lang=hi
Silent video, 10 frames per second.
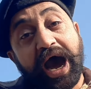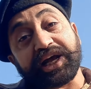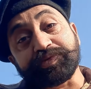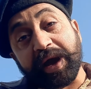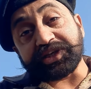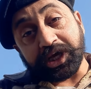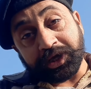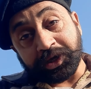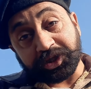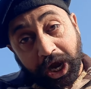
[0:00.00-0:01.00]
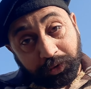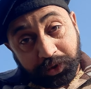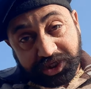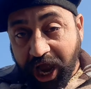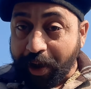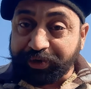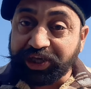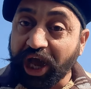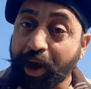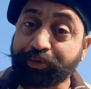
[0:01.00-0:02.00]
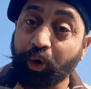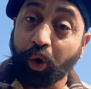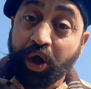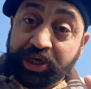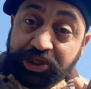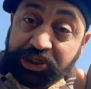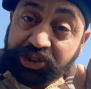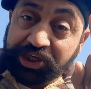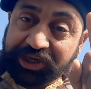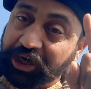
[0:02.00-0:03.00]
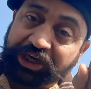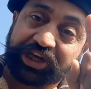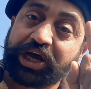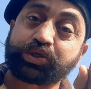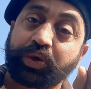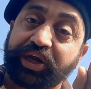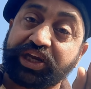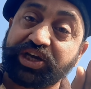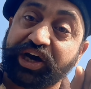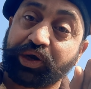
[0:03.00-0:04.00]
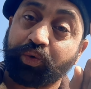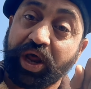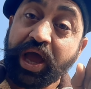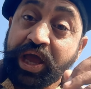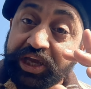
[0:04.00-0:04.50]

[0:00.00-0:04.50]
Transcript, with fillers: आज मैं जिन ठाकुर साहब की आपको सच्ची घटना सुनाने जा रहा हूँ ना